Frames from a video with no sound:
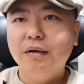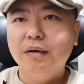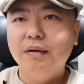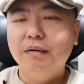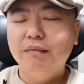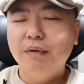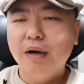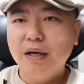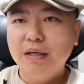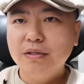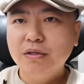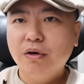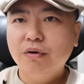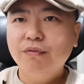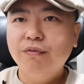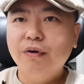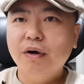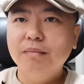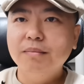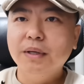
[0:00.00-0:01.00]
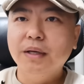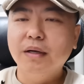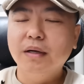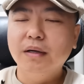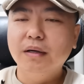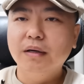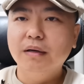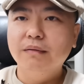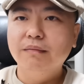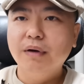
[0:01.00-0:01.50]
外交方面
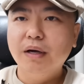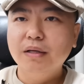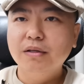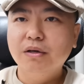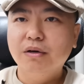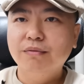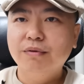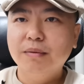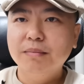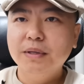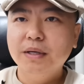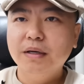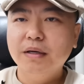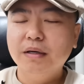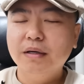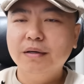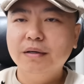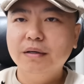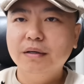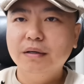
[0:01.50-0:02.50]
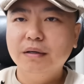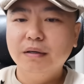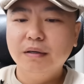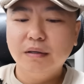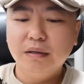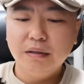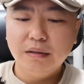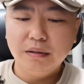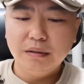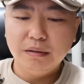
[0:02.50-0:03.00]
啊，外交方面和
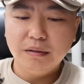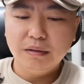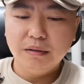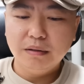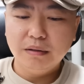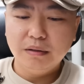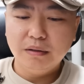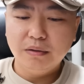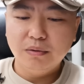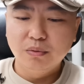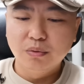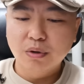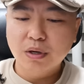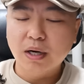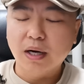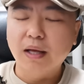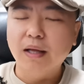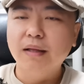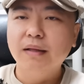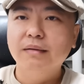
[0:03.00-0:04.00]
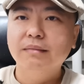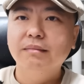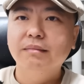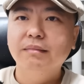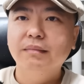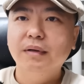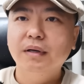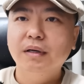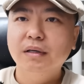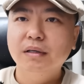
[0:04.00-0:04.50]
乌克兰
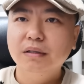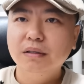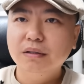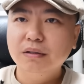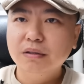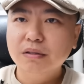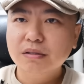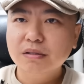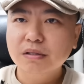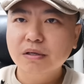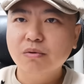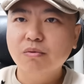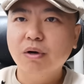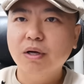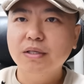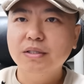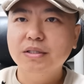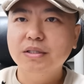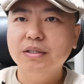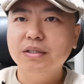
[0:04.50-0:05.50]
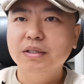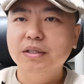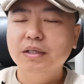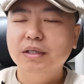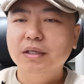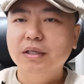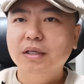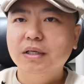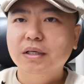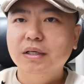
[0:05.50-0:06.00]
和俄罗斯的关系，
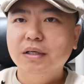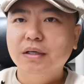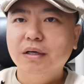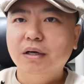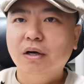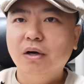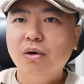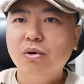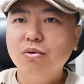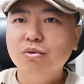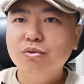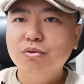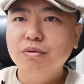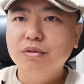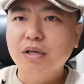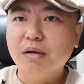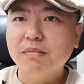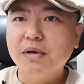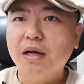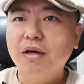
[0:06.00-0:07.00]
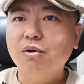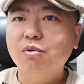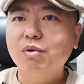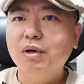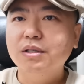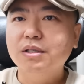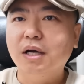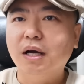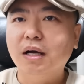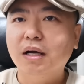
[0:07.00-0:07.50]
后续咱们还要
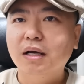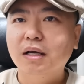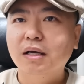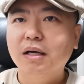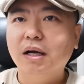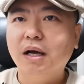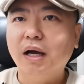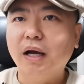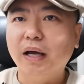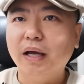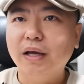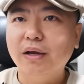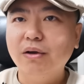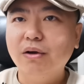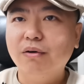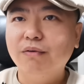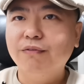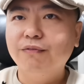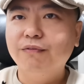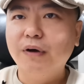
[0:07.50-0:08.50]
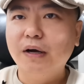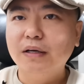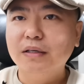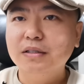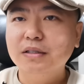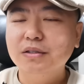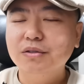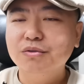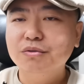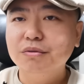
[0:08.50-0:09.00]
观察，还要发
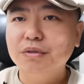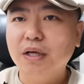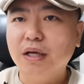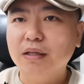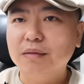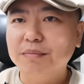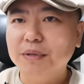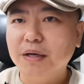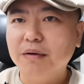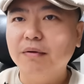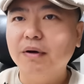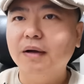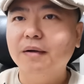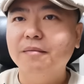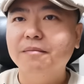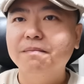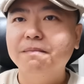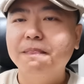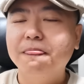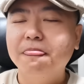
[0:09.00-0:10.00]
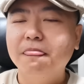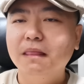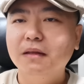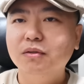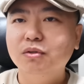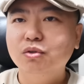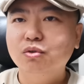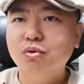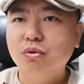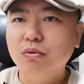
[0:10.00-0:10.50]
生巨大的变化。比
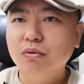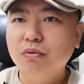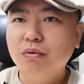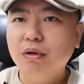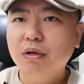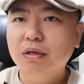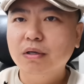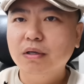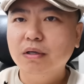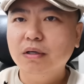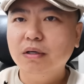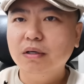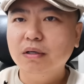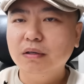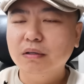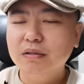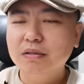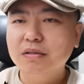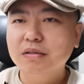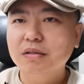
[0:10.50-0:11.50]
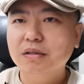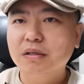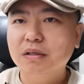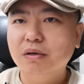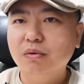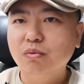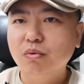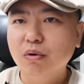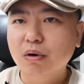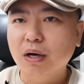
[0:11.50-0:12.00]
如中国和俄罗斯
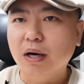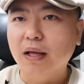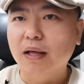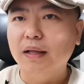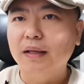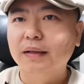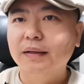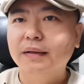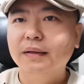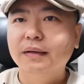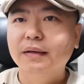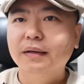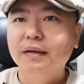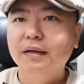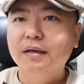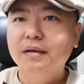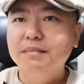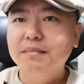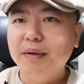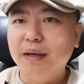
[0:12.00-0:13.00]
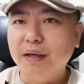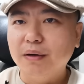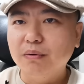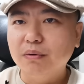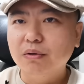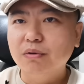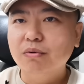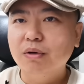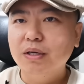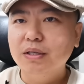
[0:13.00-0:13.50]
和乌克兰和美国
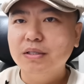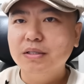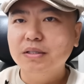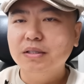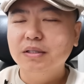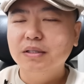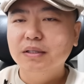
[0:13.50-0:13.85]
的关系